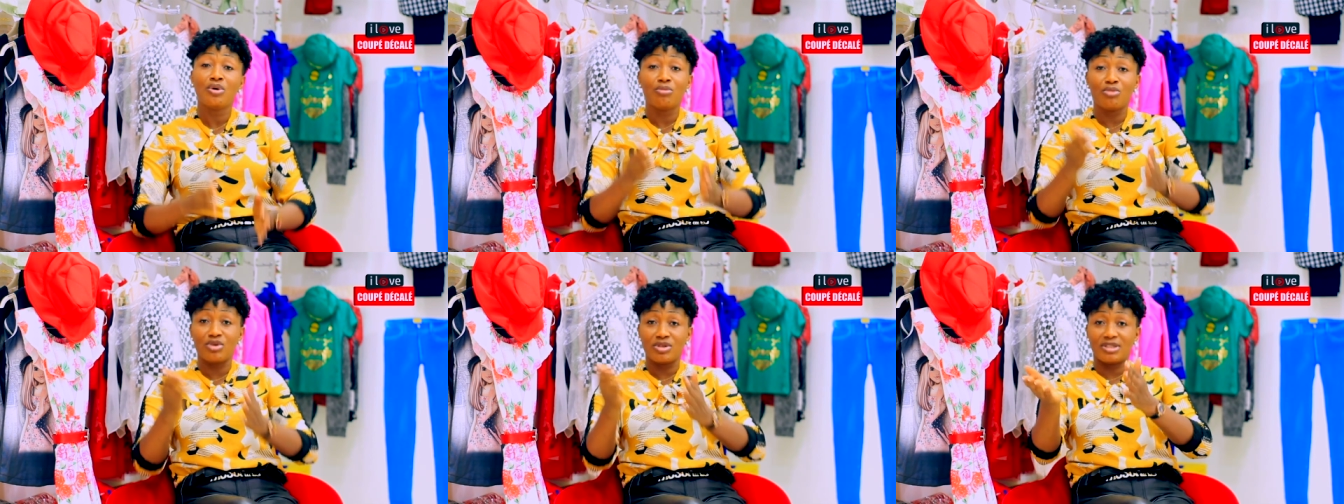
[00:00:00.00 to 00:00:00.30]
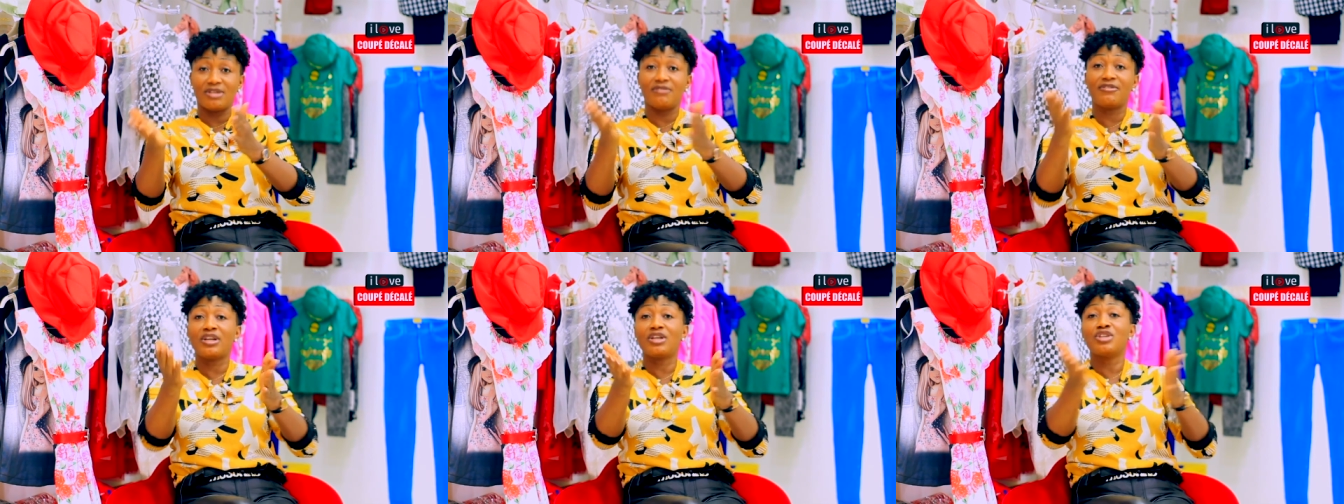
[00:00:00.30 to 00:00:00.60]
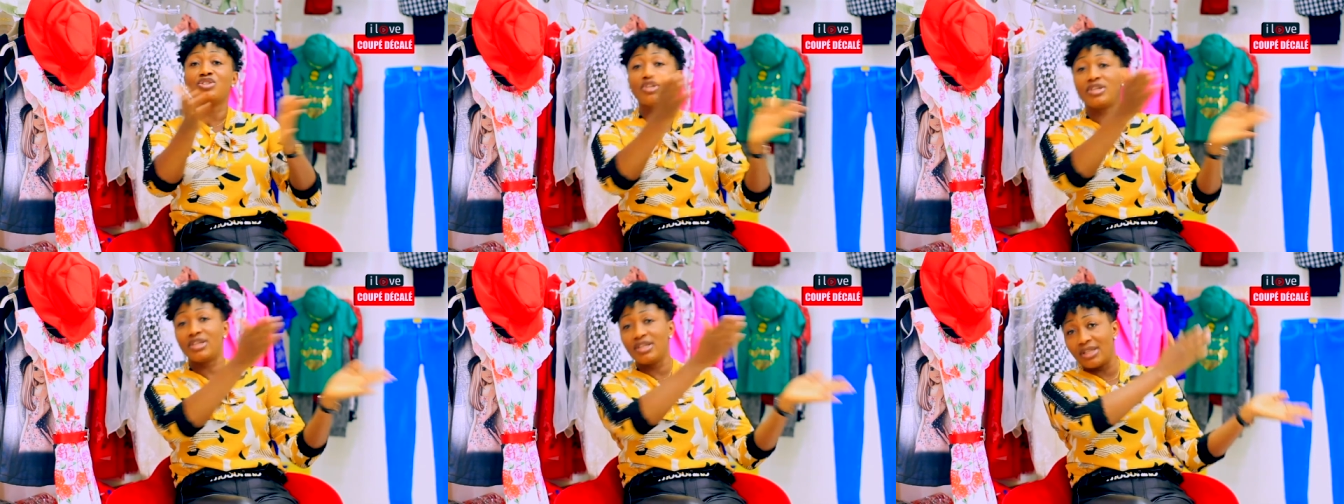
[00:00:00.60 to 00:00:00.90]
Bon, c'est vrai que
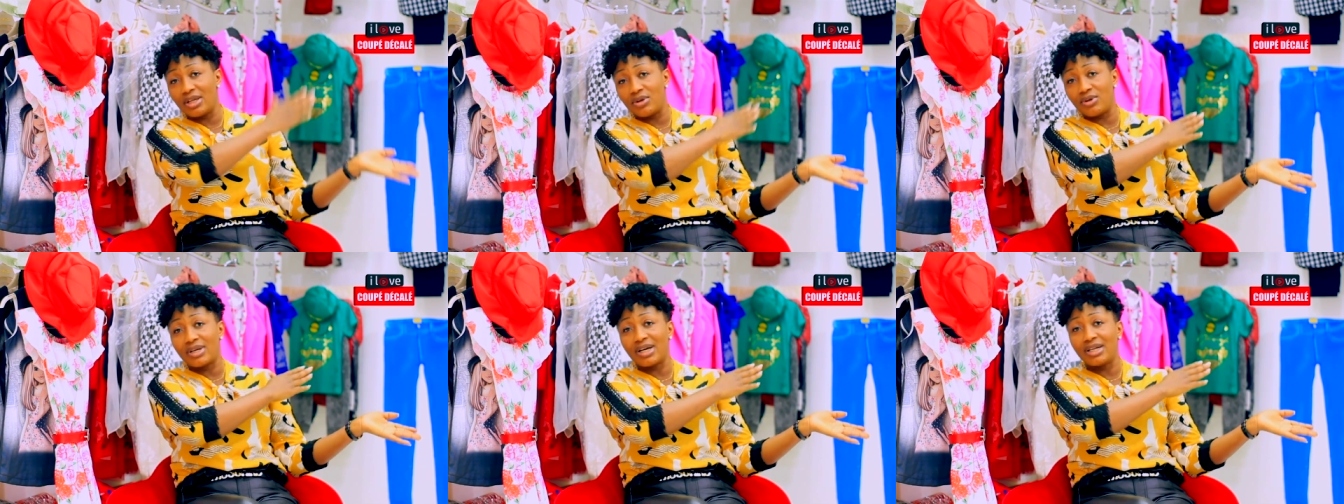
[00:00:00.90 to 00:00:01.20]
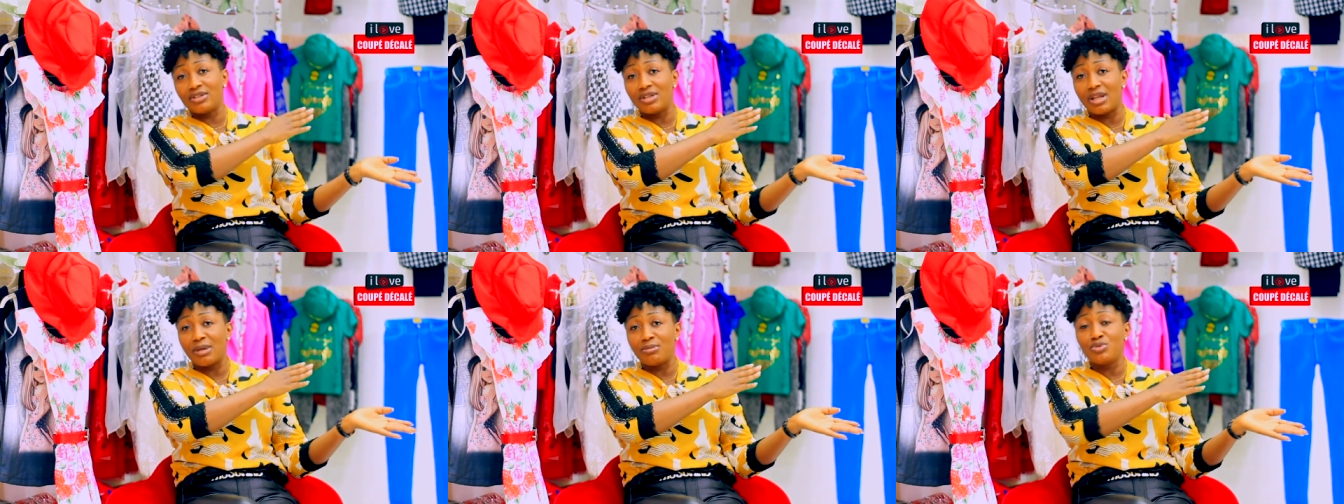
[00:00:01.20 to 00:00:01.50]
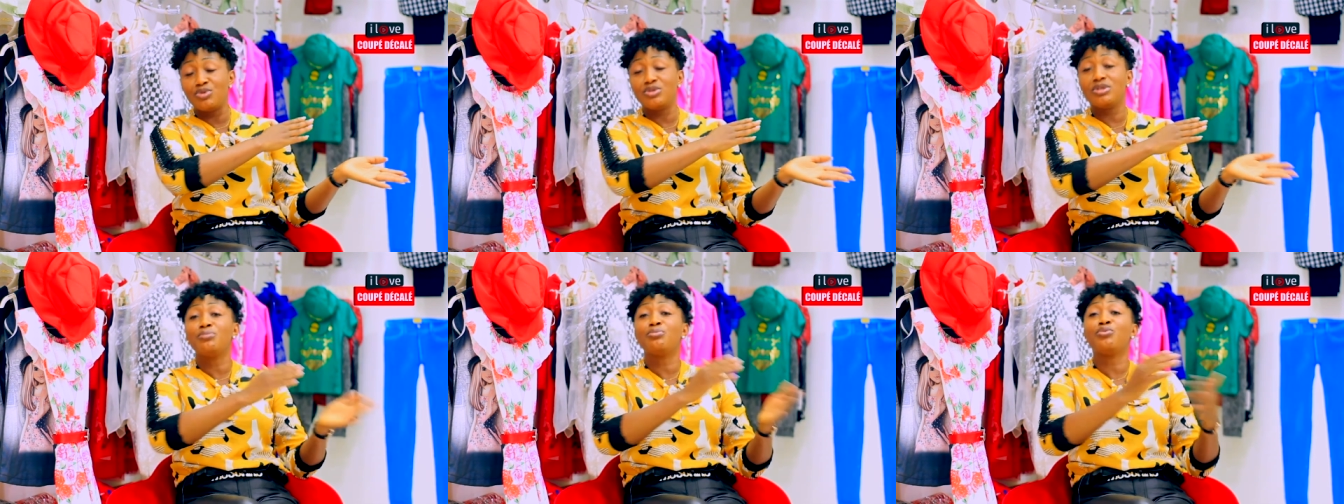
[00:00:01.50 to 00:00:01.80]
j'ai quitté dans le cadre de la
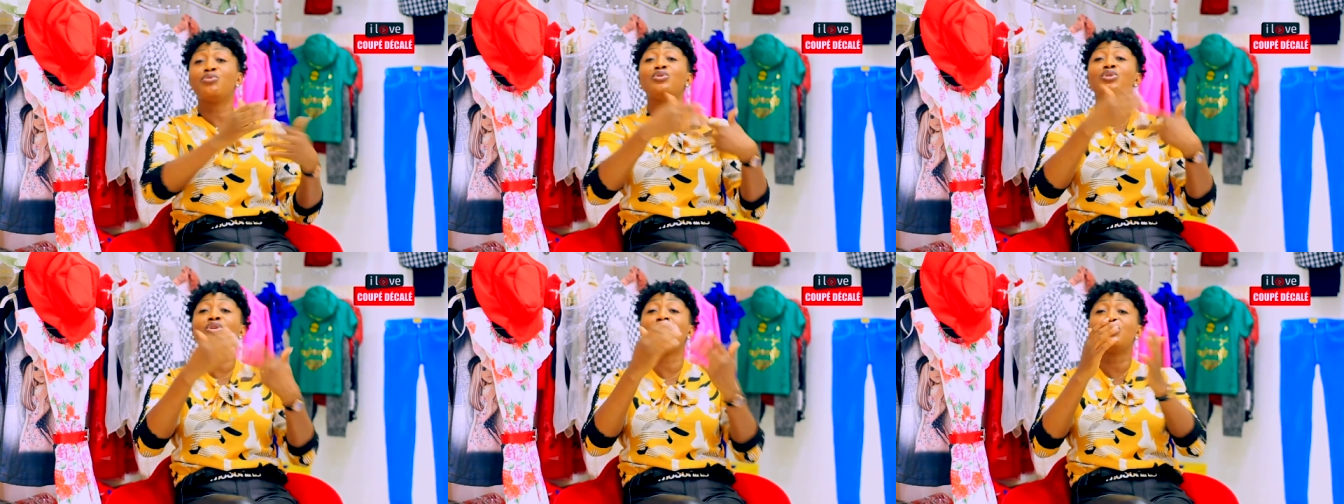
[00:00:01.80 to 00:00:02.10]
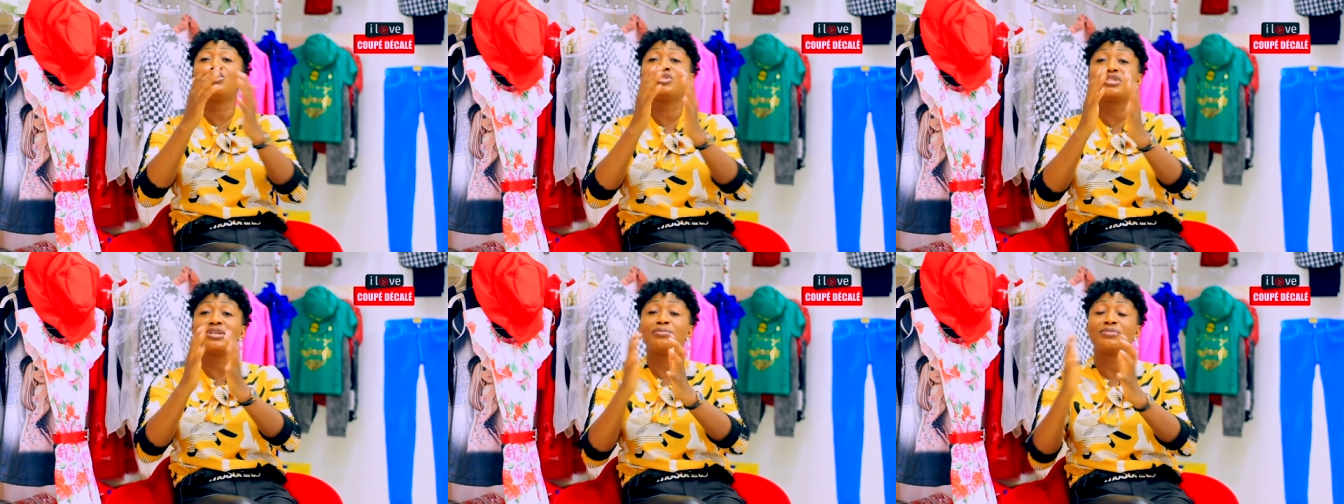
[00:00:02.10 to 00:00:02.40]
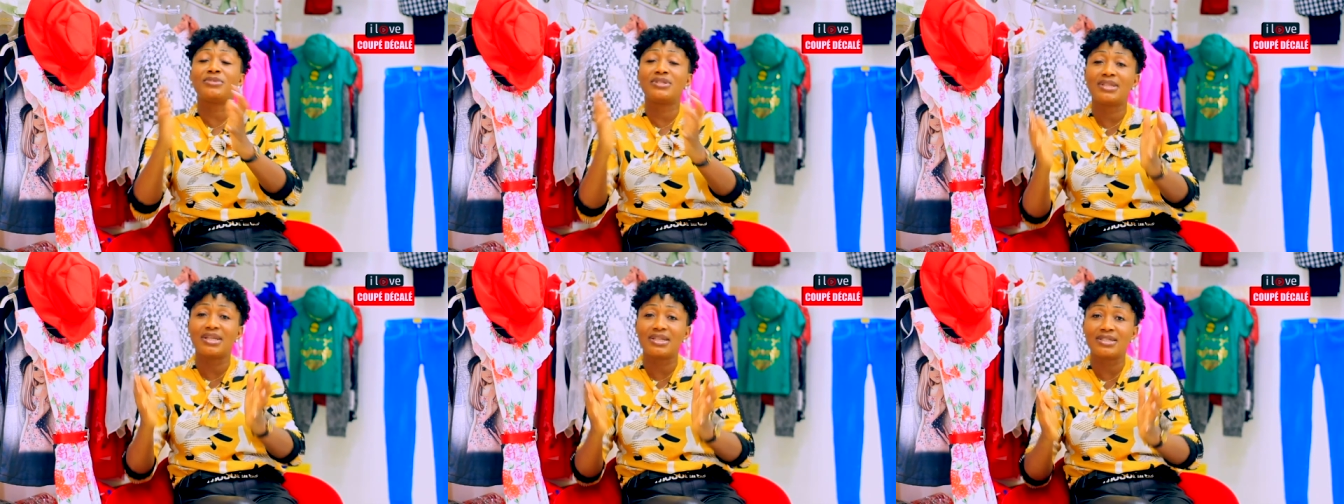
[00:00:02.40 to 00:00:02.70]
musique. Pour vous donner juste un
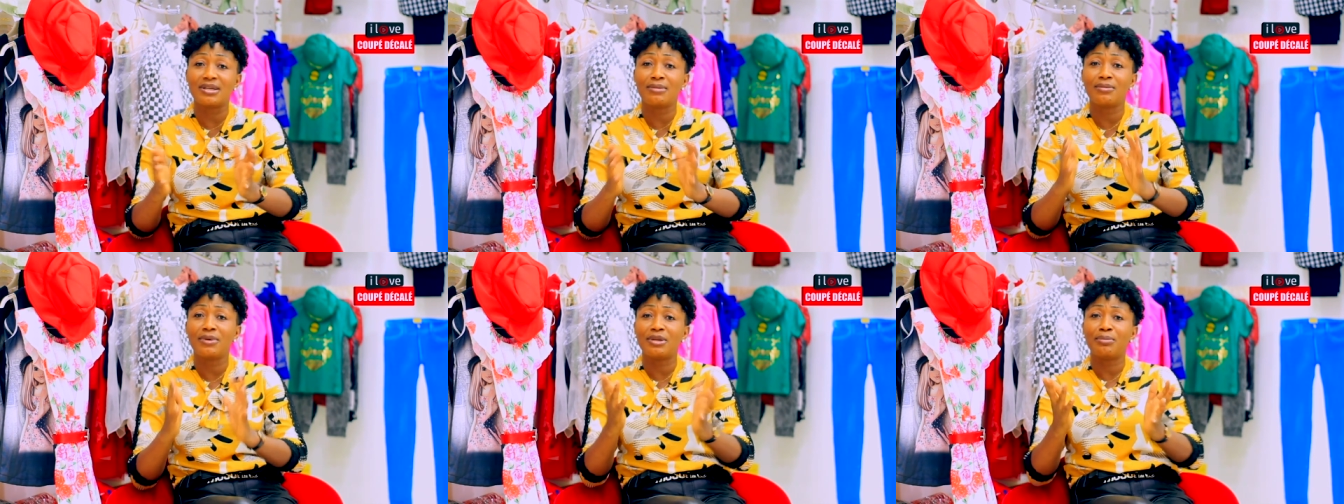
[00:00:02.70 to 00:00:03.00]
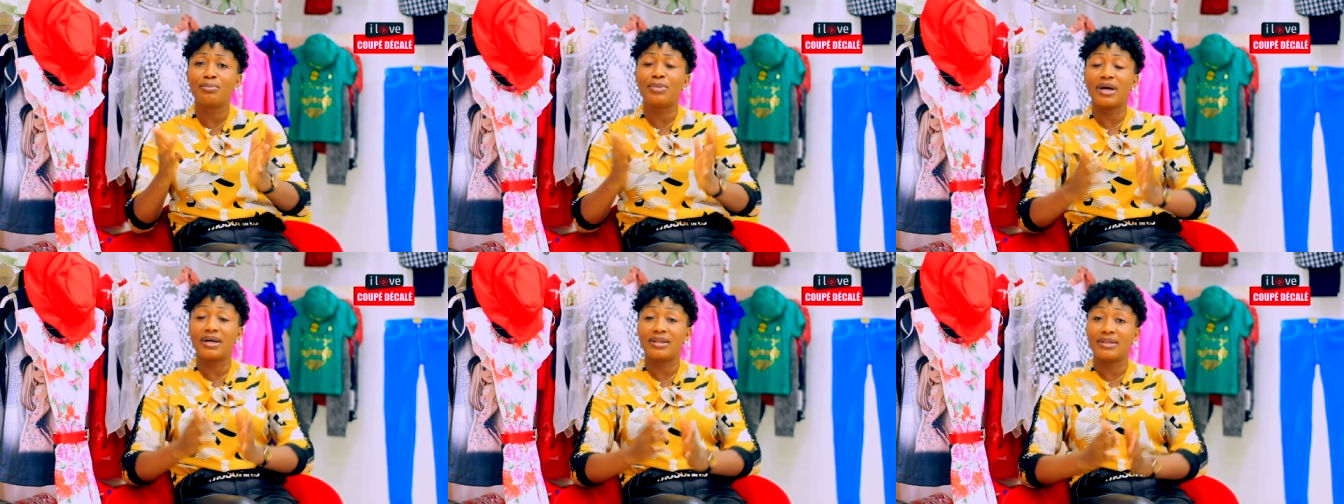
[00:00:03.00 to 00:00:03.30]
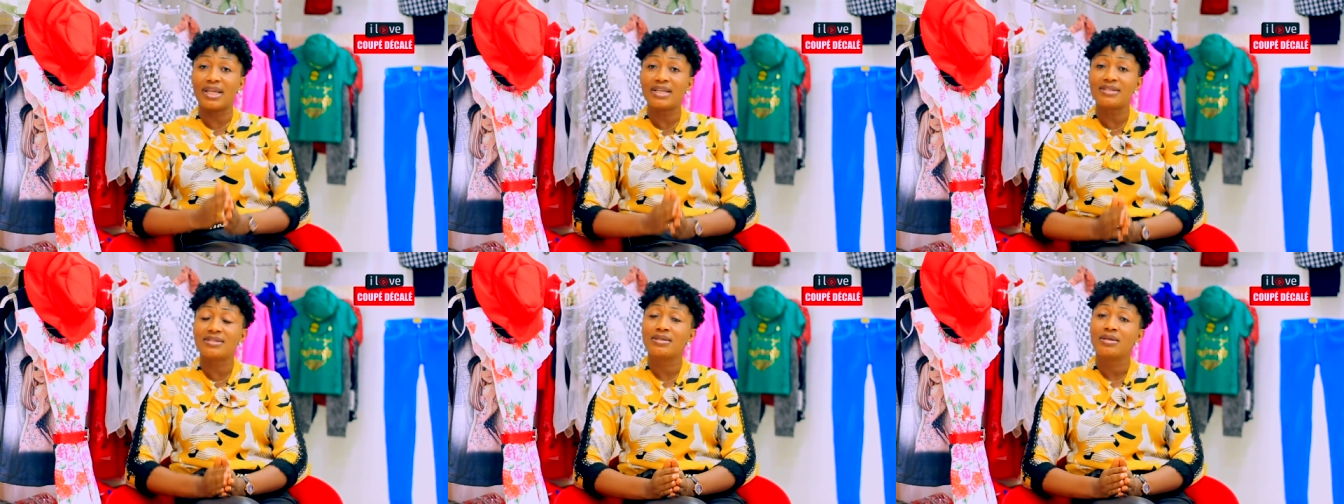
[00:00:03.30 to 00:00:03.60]
petit exemple, en
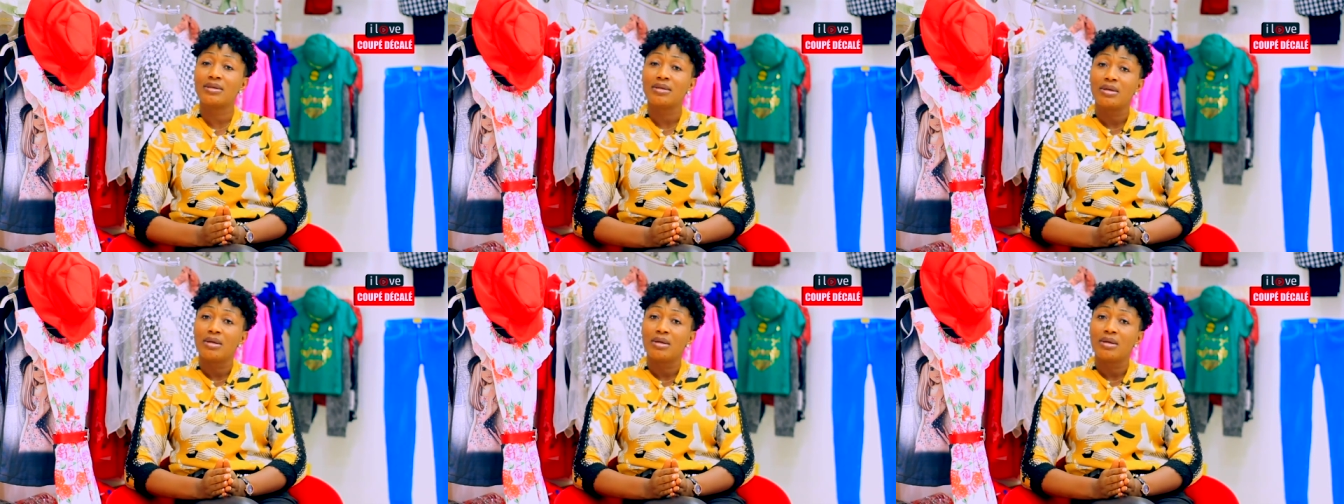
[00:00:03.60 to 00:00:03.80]
parenthèse,